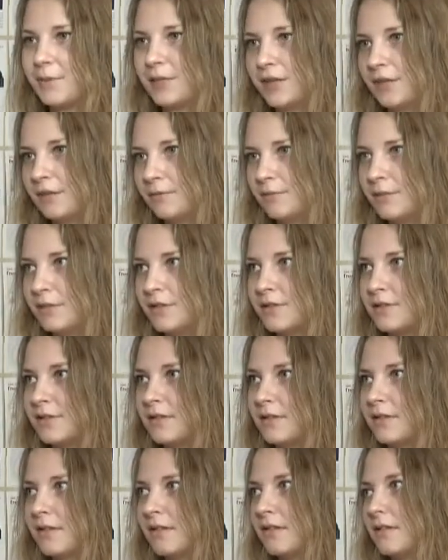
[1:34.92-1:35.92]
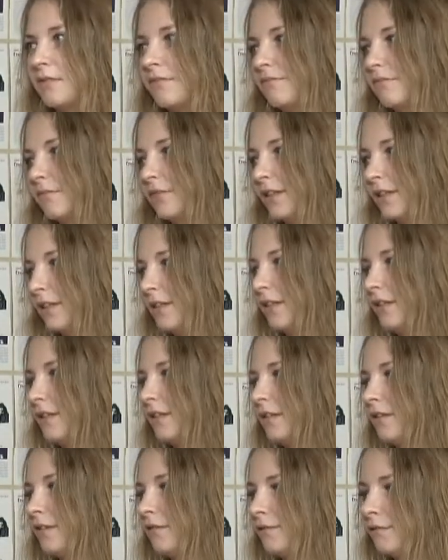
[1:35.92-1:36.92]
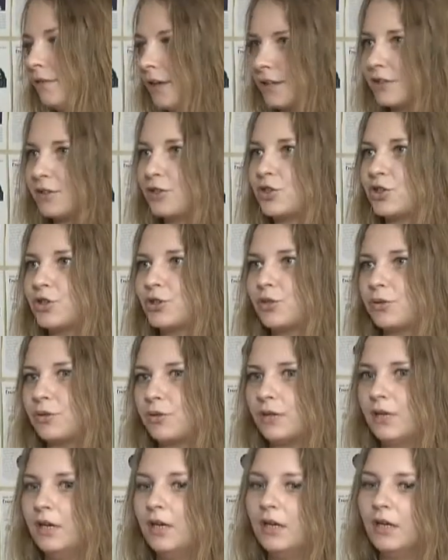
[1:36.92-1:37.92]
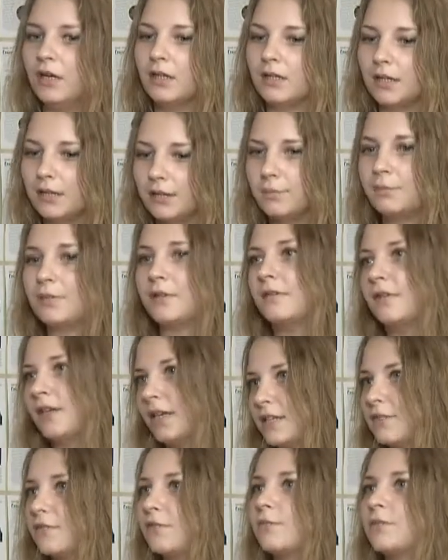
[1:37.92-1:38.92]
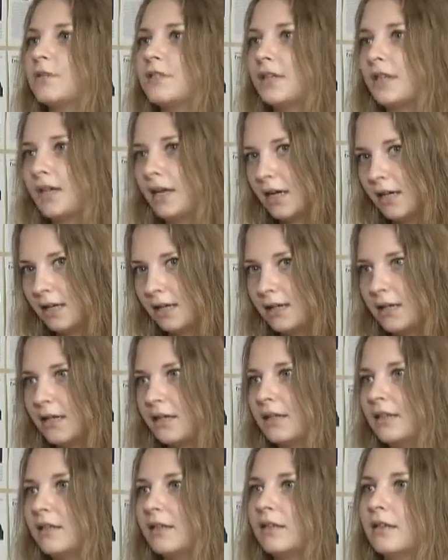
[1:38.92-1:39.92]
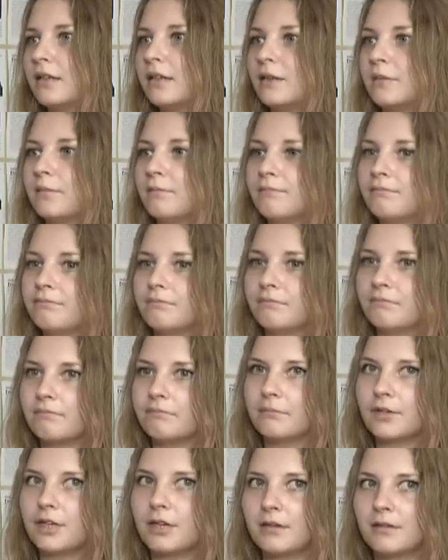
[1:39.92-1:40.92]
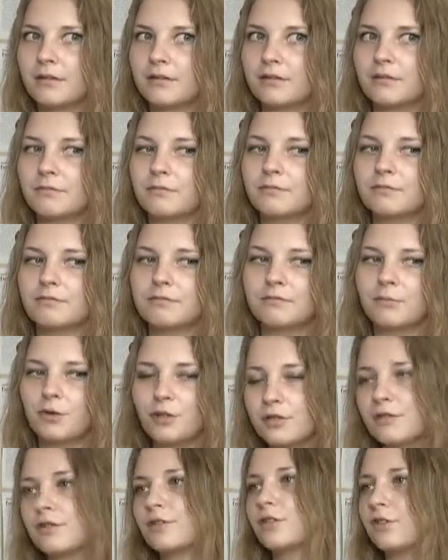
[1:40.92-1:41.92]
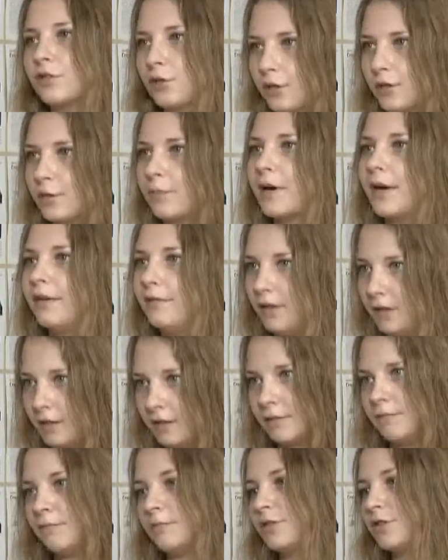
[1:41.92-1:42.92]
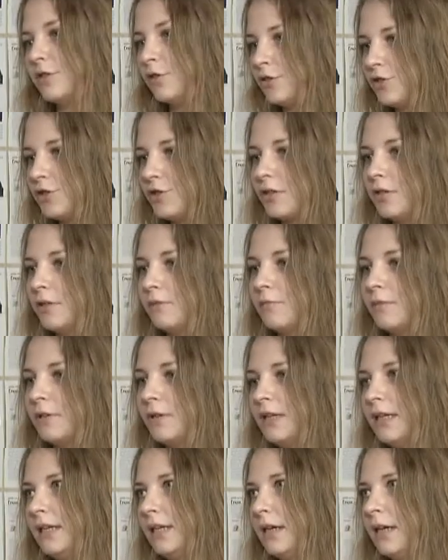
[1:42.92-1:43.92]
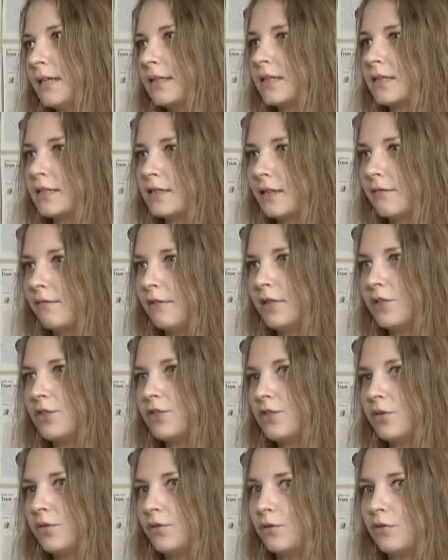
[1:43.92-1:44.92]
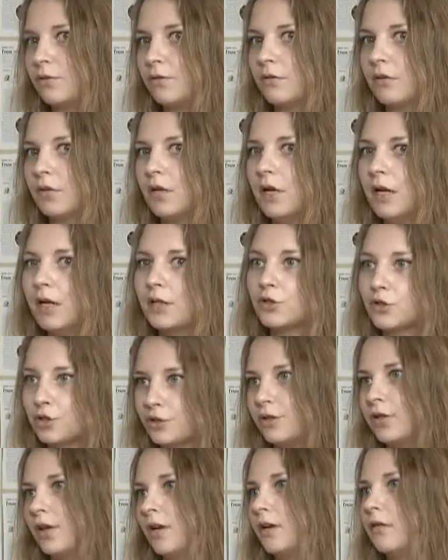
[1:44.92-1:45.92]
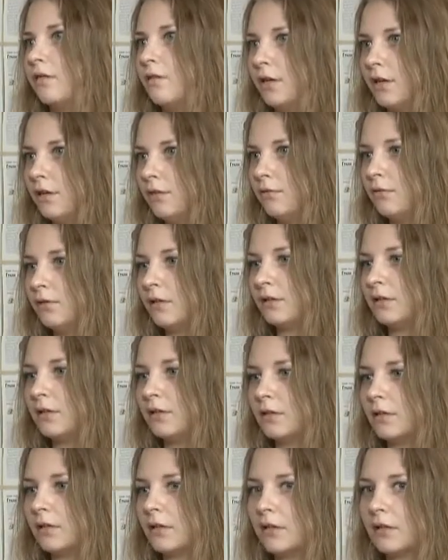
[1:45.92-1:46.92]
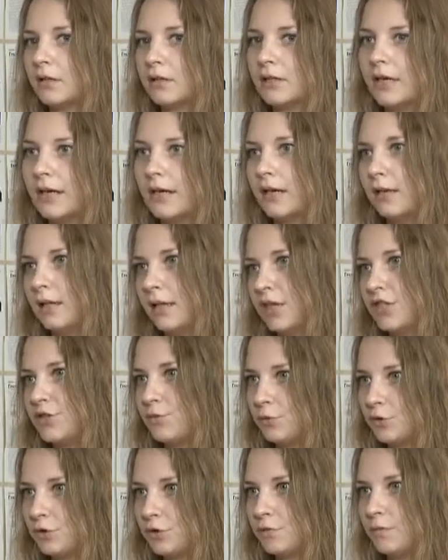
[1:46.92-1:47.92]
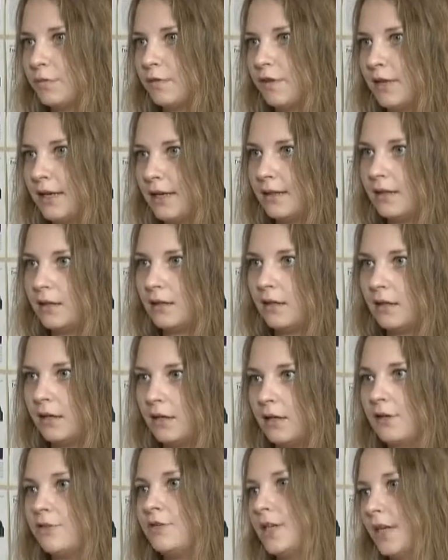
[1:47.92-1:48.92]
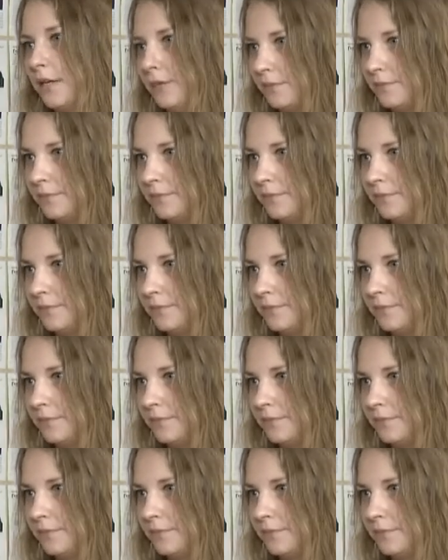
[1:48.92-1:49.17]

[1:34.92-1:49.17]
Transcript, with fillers: понадобятся такие факты, что надо проверять свой материал, надо как пользоваться только проверенными источниками и осознавать, что то, что я говорю, это так или иначе может повлиять на людей.